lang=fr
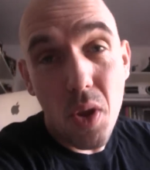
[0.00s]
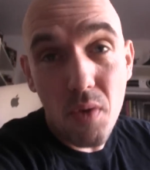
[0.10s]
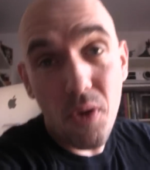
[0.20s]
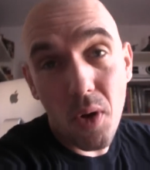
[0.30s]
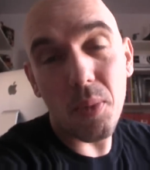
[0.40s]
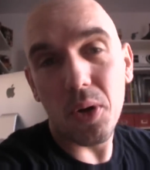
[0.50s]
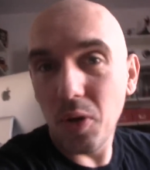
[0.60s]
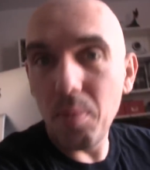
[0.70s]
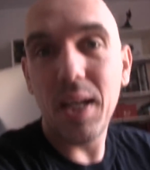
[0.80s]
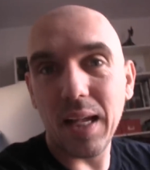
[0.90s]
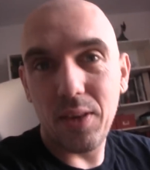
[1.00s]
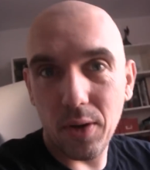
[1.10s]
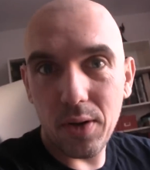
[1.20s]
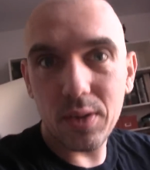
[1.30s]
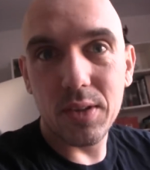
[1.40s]
novembre
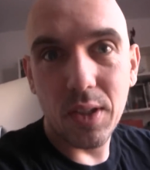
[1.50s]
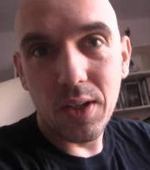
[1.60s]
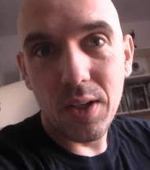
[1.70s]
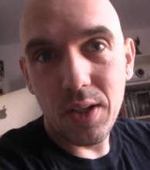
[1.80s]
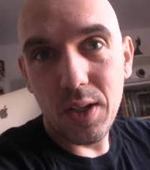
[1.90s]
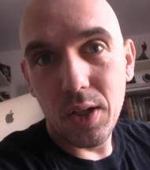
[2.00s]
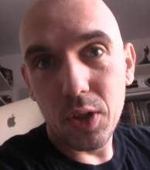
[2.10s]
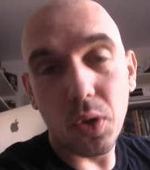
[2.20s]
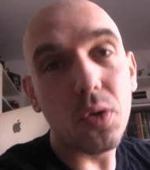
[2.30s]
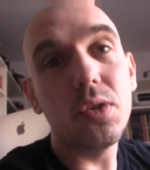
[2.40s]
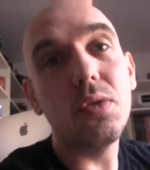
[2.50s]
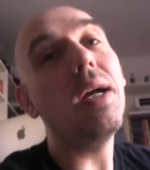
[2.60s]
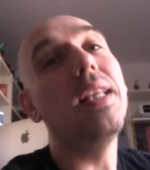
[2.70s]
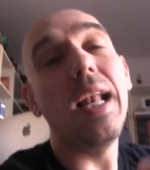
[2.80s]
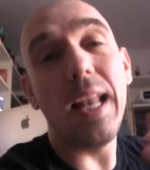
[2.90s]
2014, je
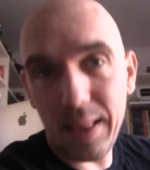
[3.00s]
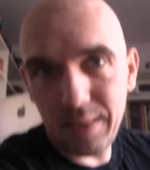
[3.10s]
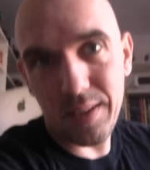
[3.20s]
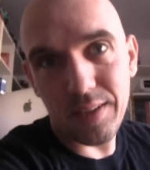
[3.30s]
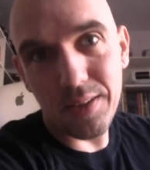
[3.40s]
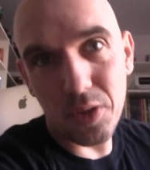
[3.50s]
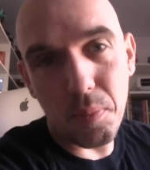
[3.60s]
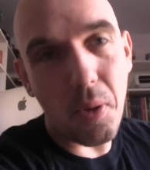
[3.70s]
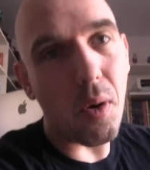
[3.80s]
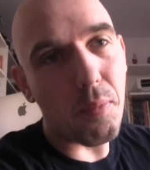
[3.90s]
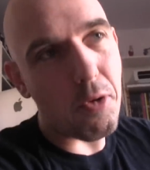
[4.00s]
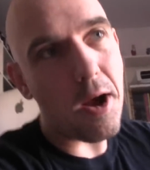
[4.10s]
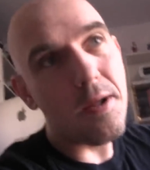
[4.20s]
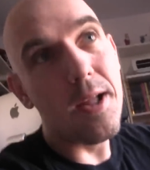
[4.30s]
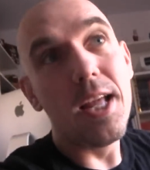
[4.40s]
reçois des lettres du Pôle
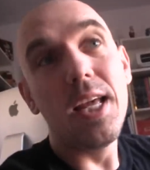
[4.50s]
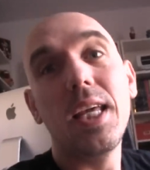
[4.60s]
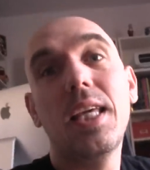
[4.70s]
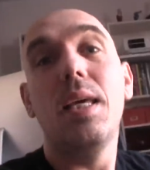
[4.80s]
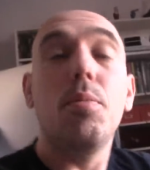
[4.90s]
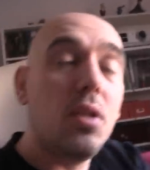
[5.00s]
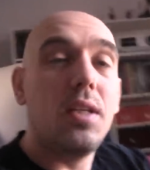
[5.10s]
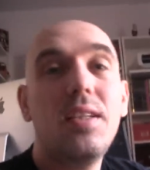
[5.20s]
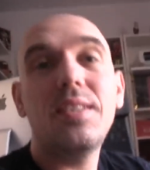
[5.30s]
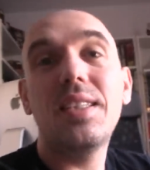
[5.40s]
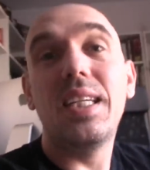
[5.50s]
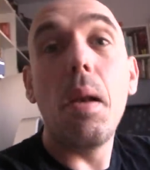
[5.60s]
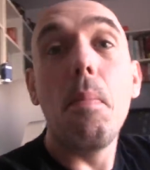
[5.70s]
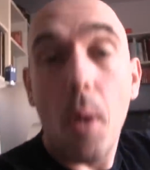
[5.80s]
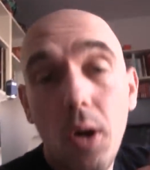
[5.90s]
emploi qui me disent
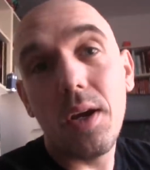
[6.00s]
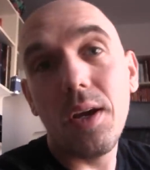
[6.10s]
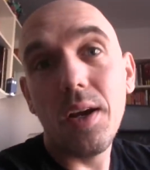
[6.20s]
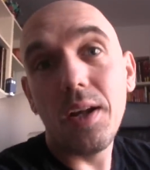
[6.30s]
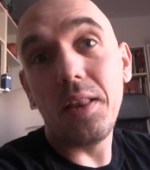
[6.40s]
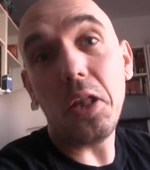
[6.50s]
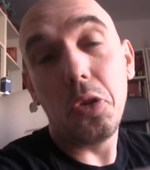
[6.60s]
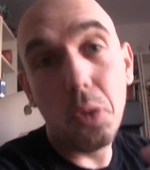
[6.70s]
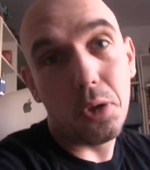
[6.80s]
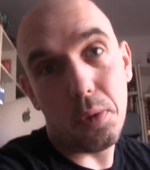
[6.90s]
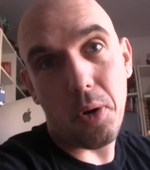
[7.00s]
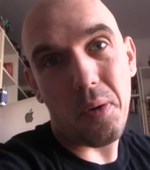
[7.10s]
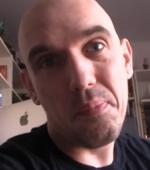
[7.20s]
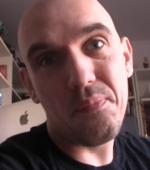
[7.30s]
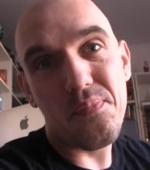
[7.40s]
qu'il manque des
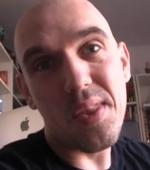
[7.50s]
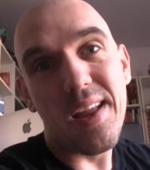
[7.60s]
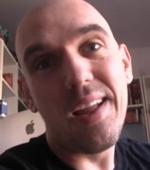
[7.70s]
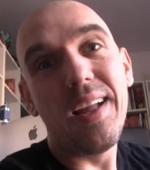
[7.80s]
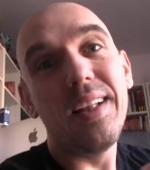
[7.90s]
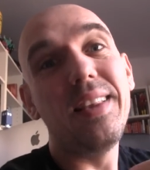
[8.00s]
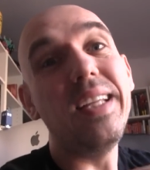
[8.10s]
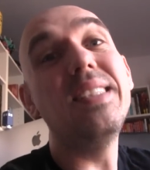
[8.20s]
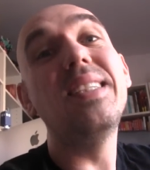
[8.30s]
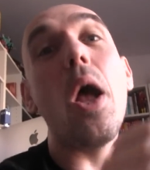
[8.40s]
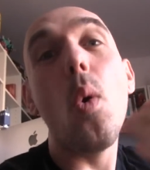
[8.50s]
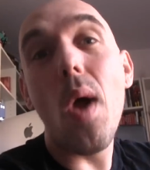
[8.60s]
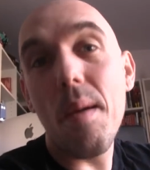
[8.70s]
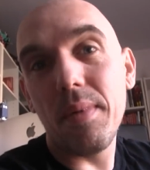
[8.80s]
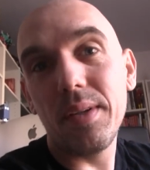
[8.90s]
documents, des
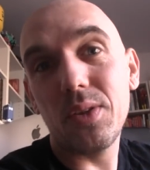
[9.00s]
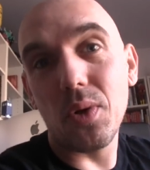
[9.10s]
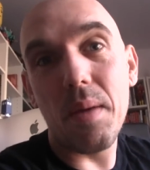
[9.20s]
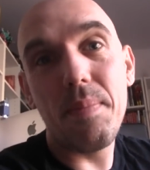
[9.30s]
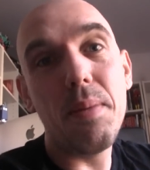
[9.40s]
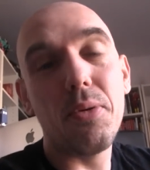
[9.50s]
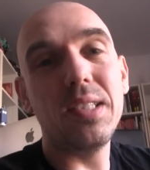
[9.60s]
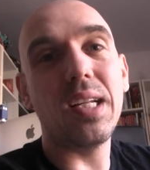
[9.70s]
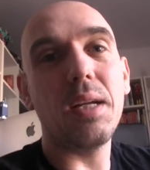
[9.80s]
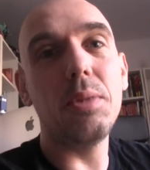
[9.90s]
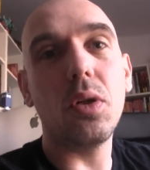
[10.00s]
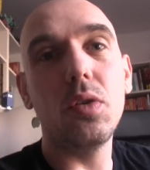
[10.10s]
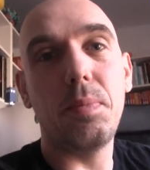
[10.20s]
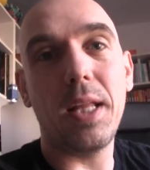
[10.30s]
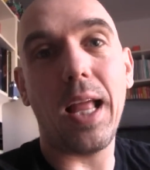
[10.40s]
AEM, ce qu'on appelle pour les intermittents
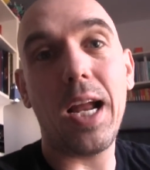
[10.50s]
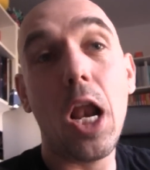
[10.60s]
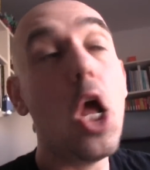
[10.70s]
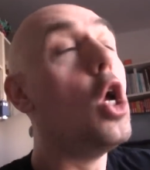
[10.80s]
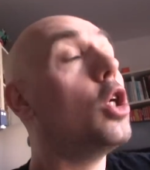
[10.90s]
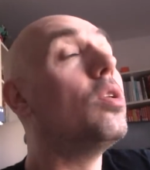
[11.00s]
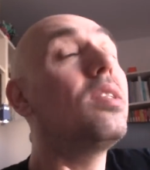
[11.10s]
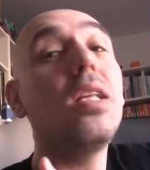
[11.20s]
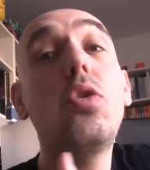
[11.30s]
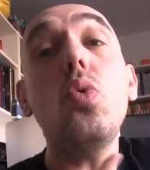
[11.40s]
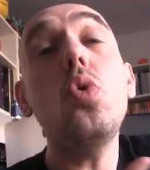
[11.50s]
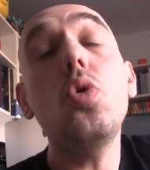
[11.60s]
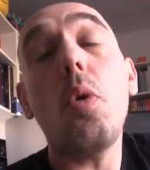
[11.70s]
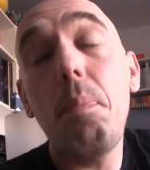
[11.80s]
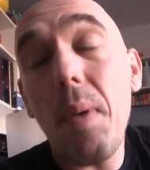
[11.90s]
du spectacle. Je ne sais
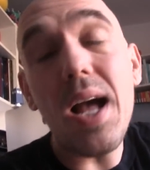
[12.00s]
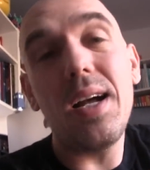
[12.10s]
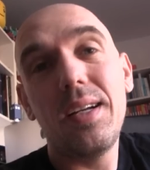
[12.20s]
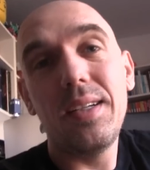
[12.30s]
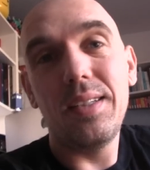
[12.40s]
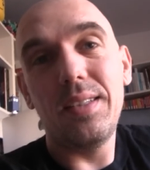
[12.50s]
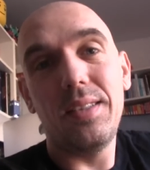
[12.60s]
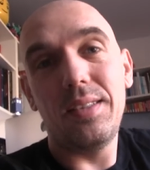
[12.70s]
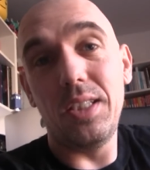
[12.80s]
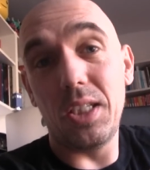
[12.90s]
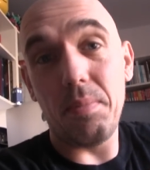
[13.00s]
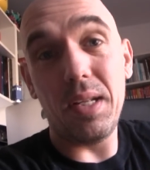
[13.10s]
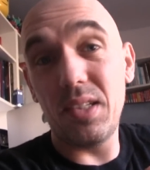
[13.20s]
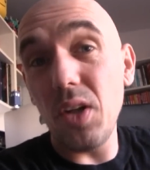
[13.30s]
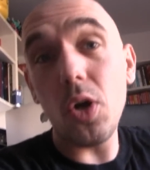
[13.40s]
toujours pas si j'ai
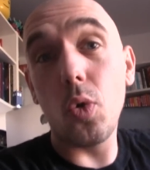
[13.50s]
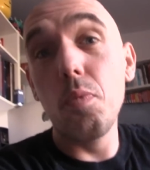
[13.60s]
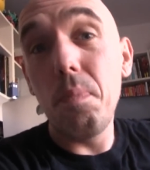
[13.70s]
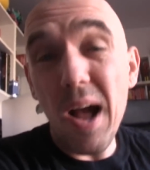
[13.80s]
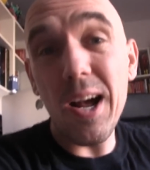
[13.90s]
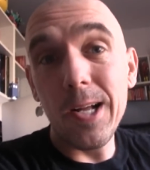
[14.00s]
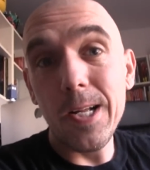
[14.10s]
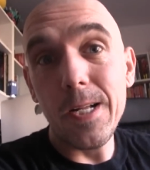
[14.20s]
mes heures ou pas.